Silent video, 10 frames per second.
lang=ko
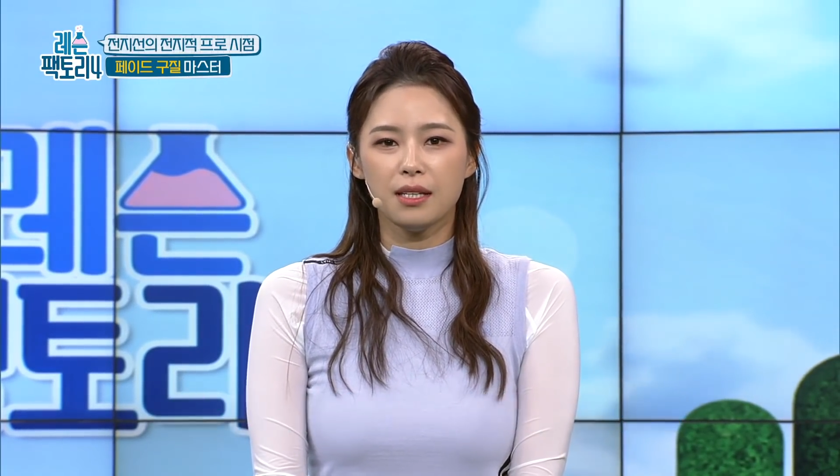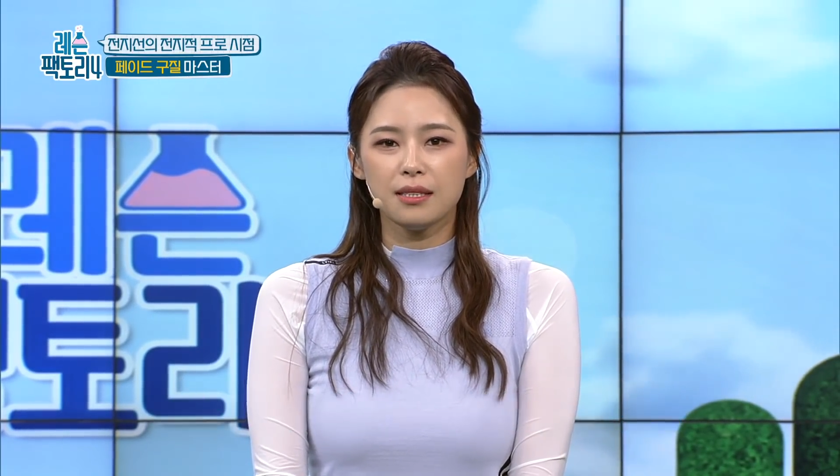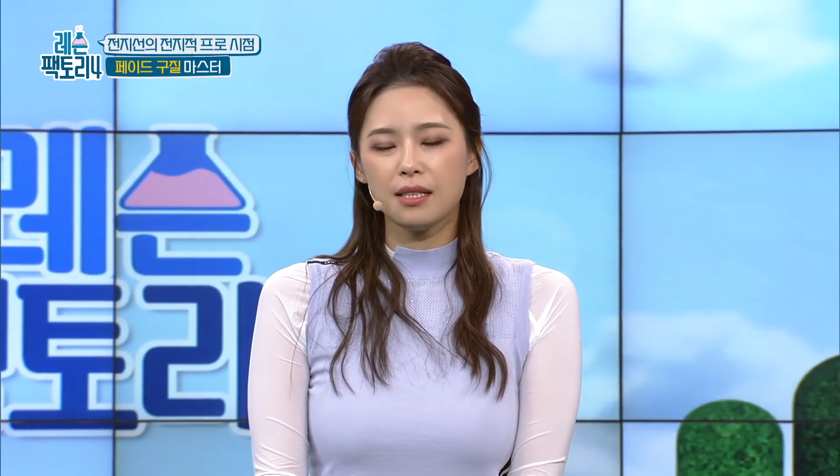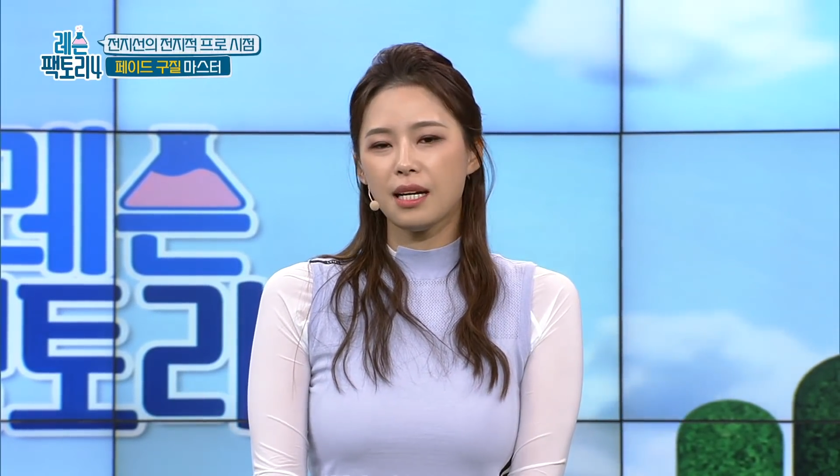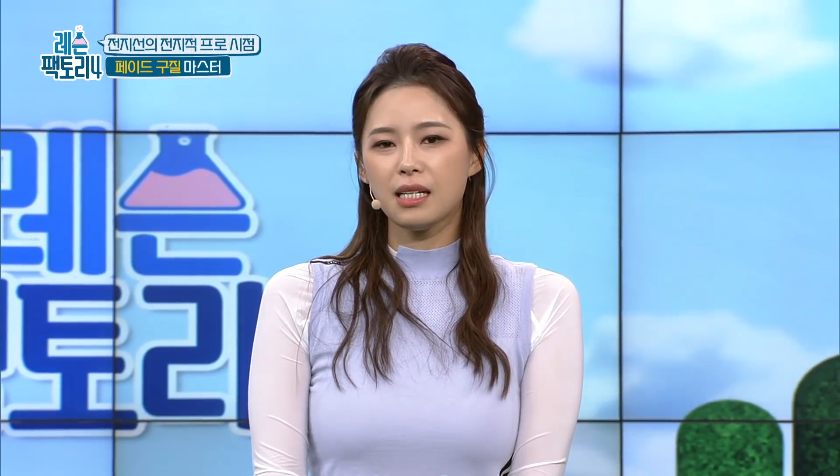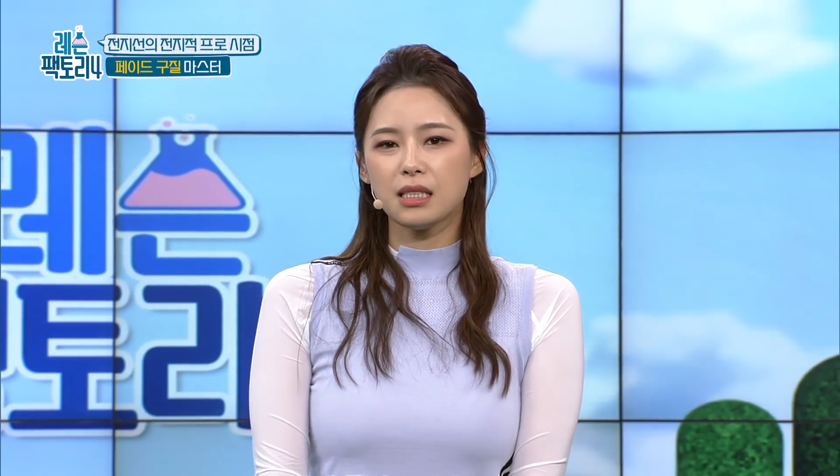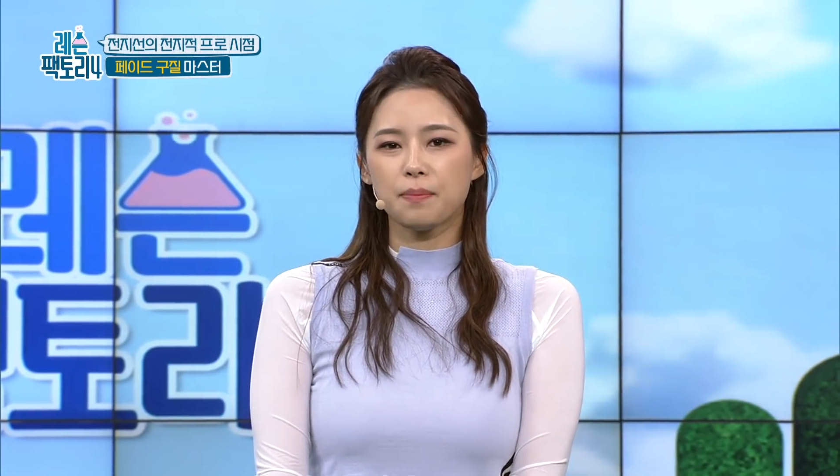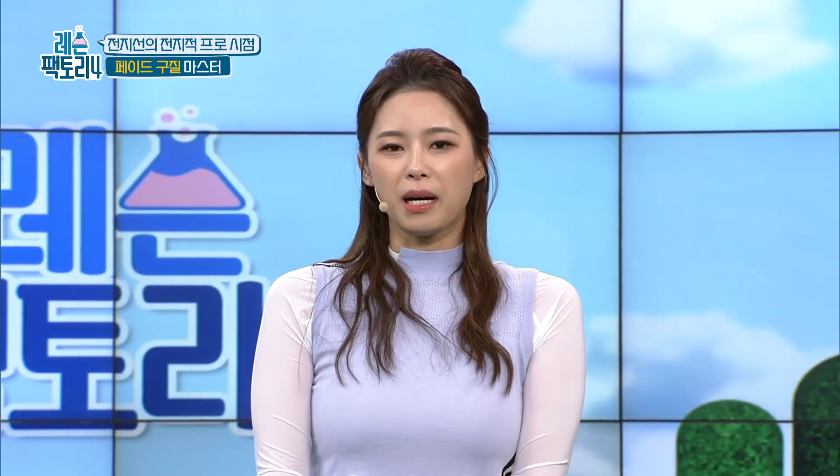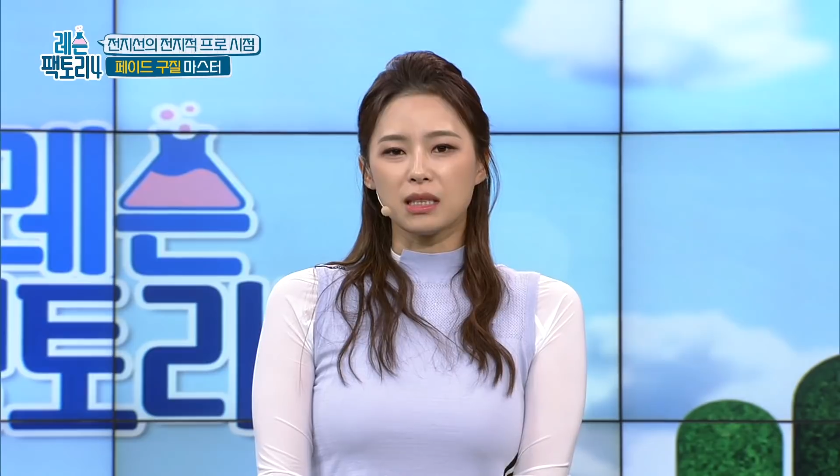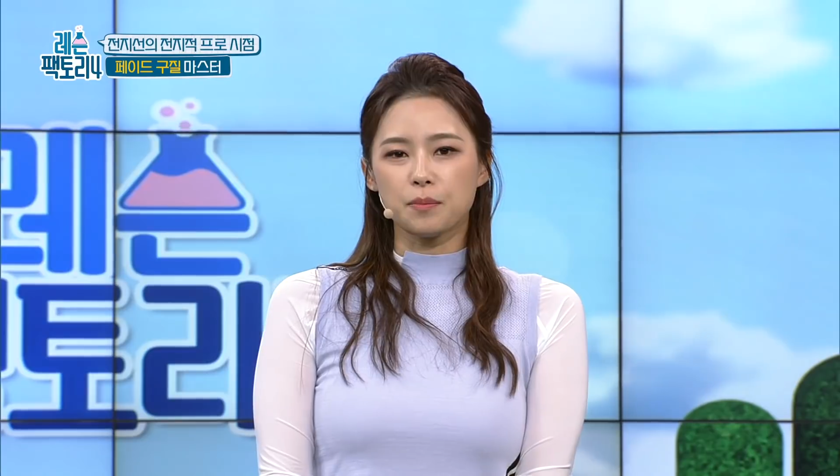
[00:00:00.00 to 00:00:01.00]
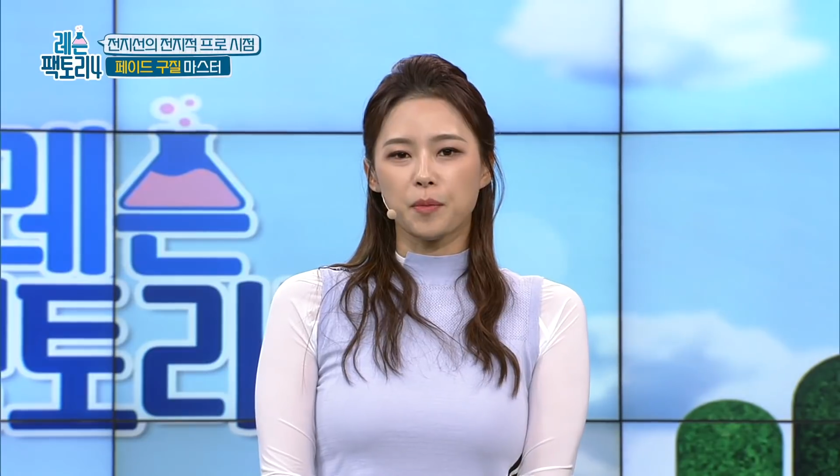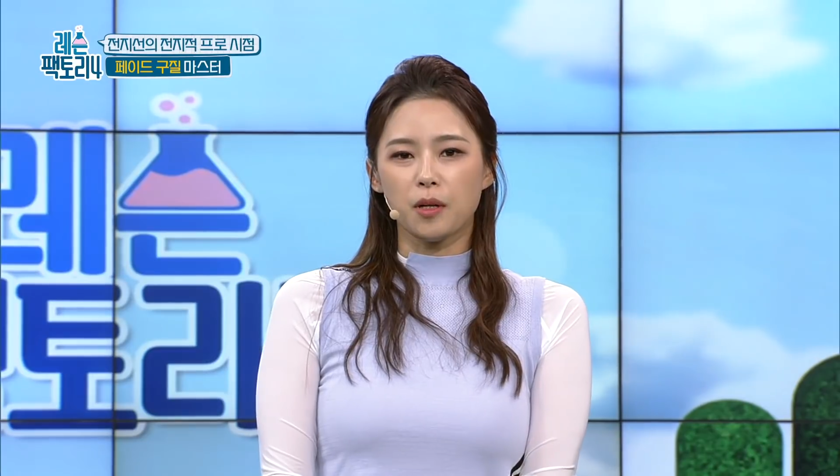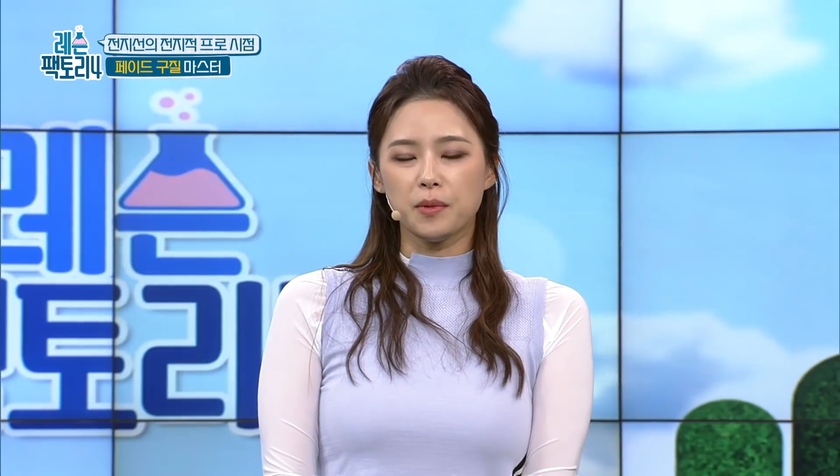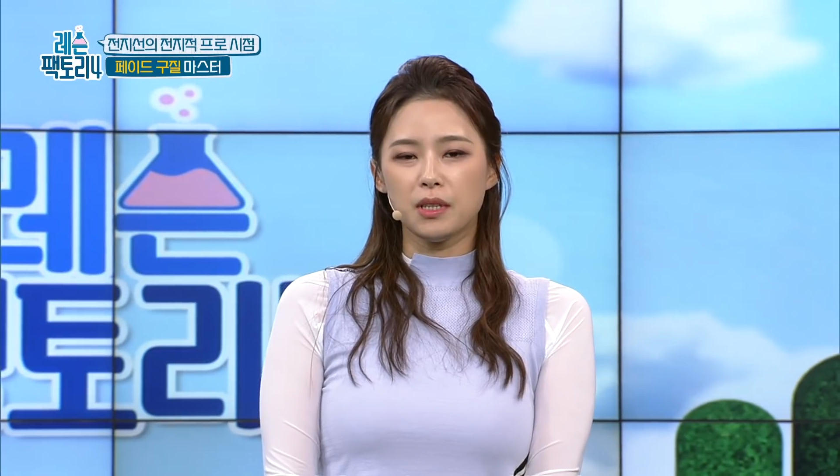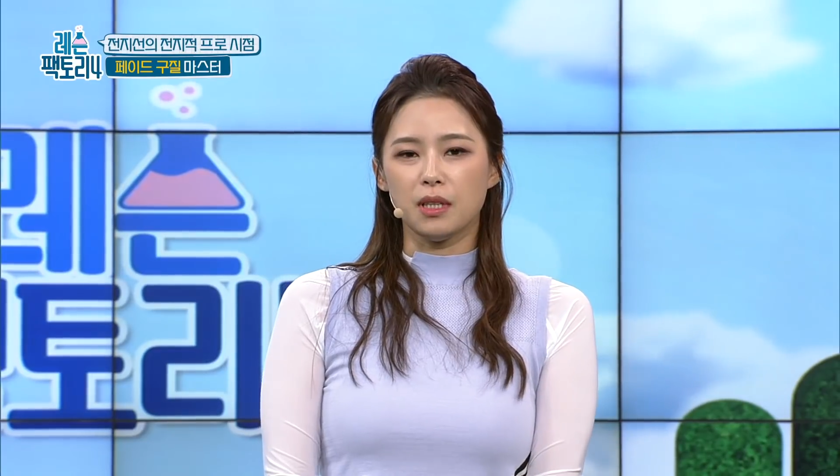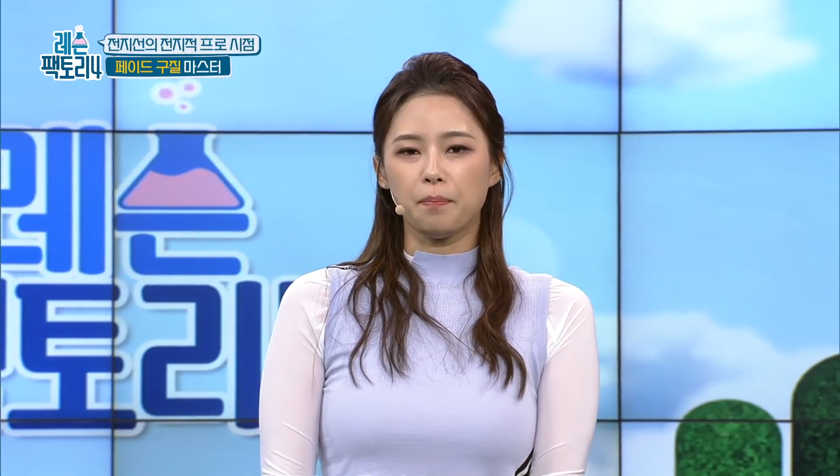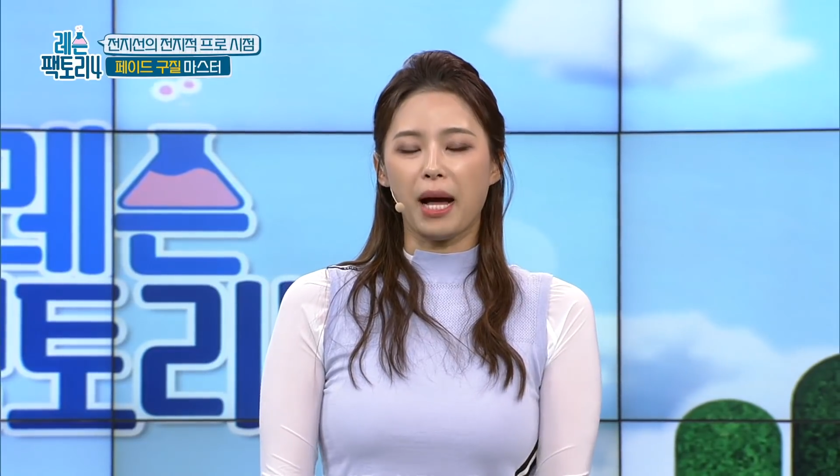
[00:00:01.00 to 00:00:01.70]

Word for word: 슬라이스 방지법을